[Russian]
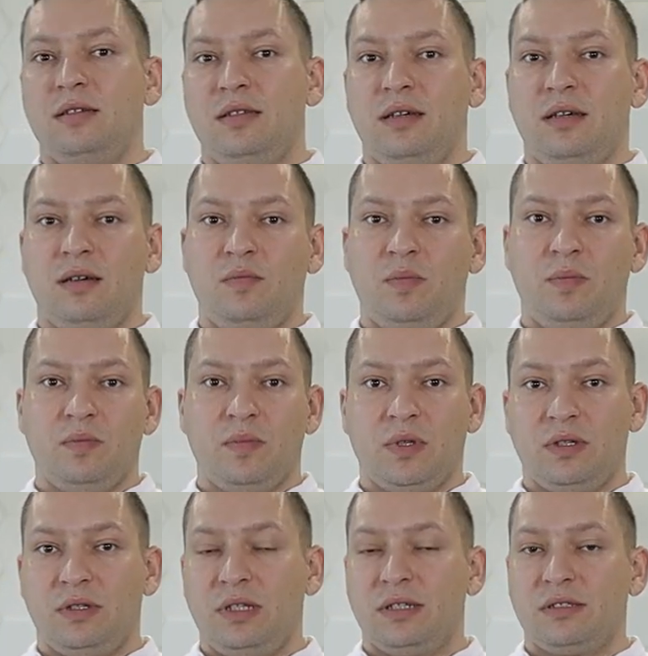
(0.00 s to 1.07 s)
где
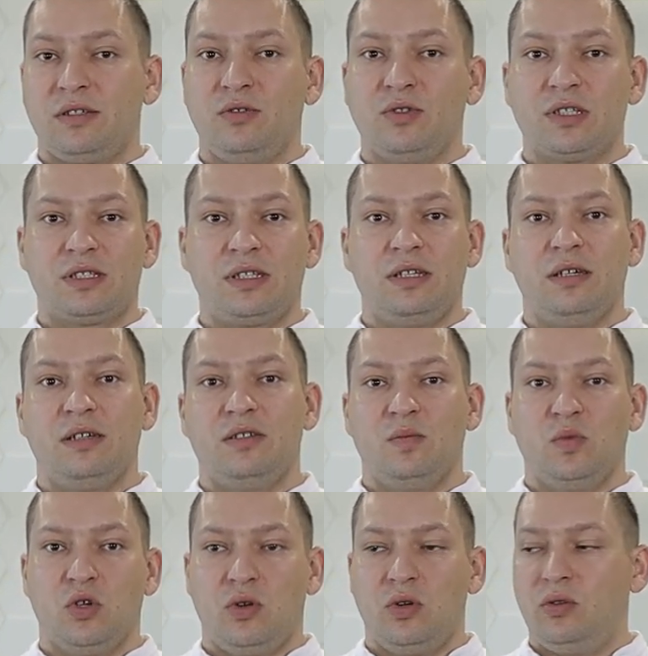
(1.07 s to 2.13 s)
я стою на сцене, где
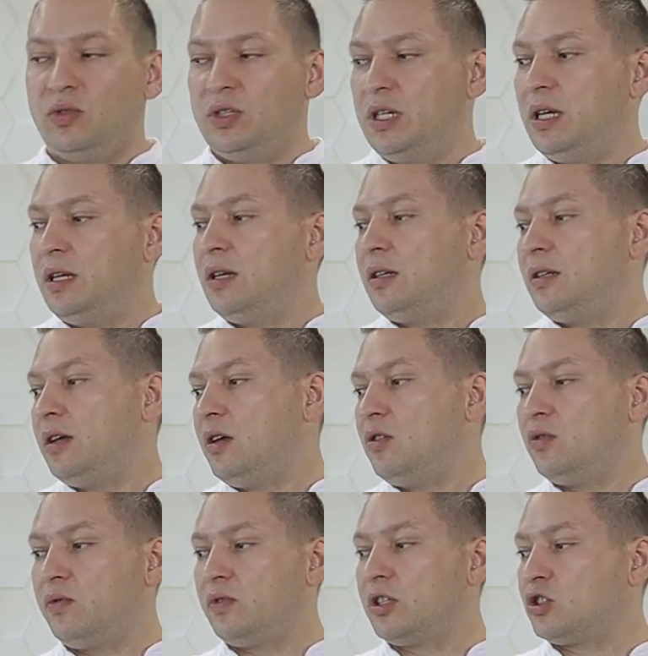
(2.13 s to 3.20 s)
много людей, я
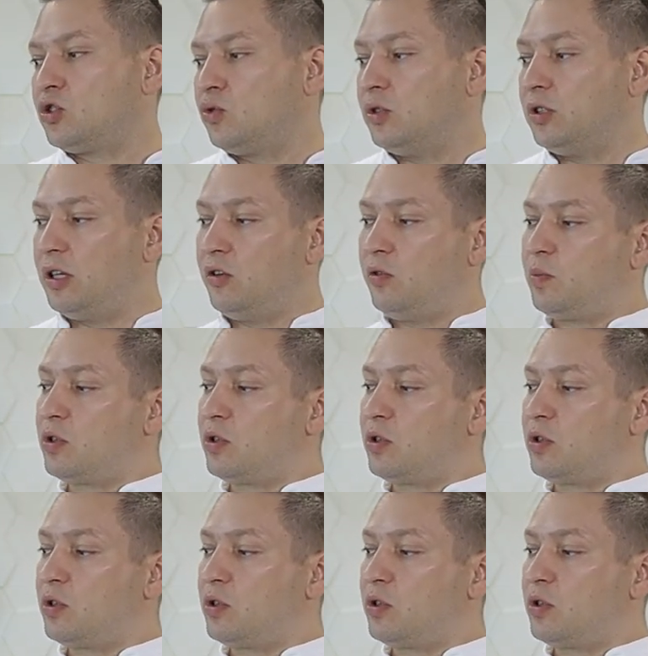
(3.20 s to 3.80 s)
ее выношу, я ее